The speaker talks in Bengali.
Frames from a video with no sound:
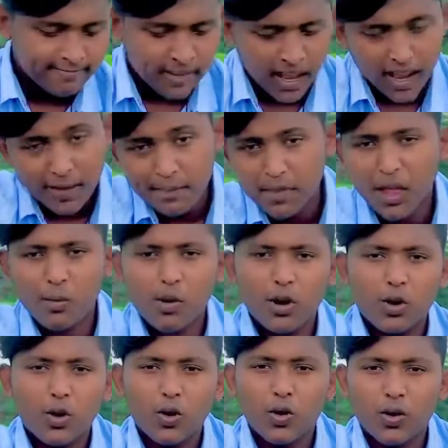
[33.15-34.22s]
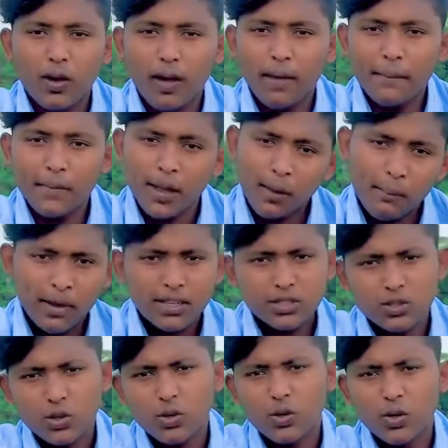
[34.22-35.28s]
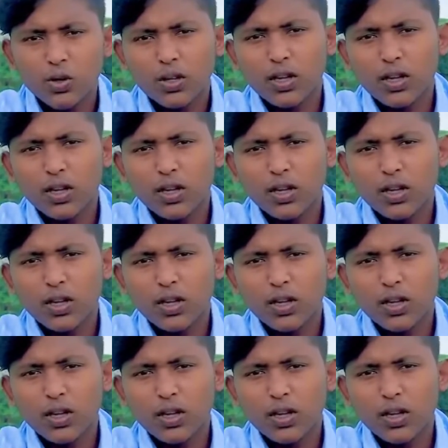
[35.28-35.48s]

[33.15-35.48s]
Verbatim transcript: কিন্তু মেয়েটা বলল তুমি পেরেছো